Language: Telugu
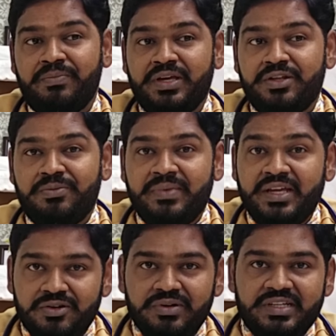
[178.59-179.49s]
మీరు
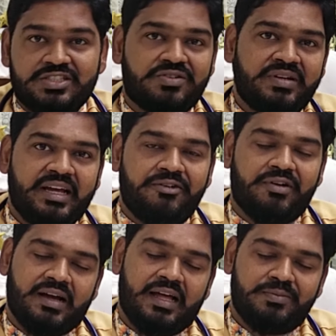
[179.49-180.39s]
మీకు ఇచ్చుకునే
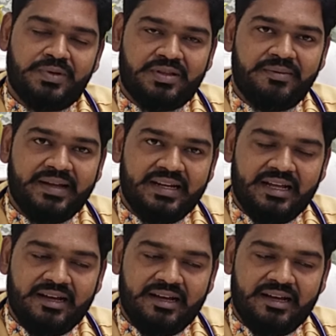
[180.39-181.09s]
ఒక అద్భుతమైన